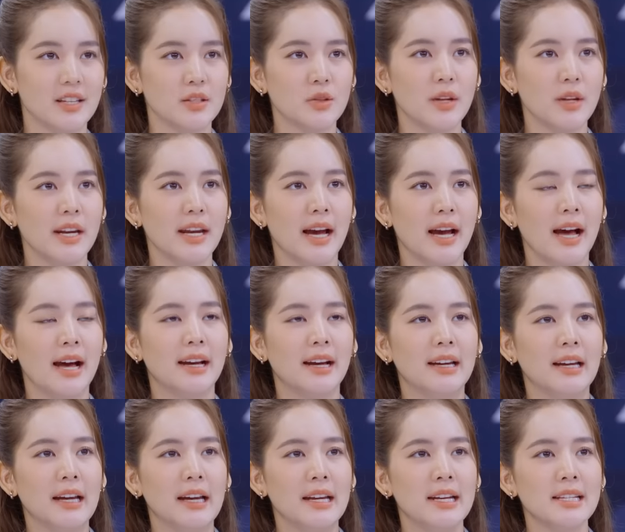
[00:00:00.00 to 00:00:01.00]
สวัสดีค่ะ
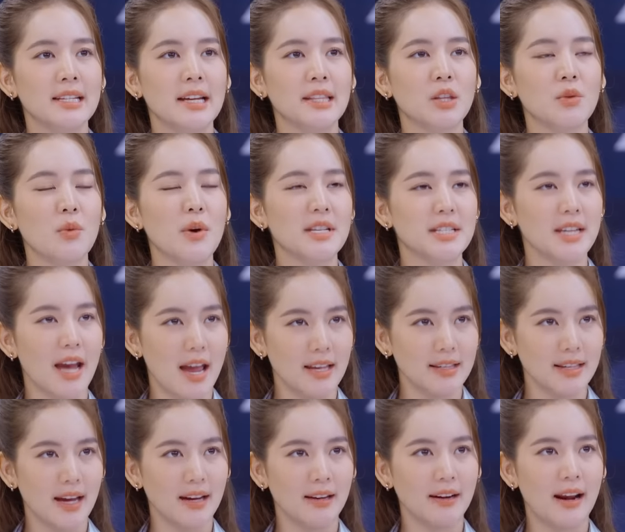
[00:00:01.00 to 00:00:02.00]
ดิฉันตะวันชายแสง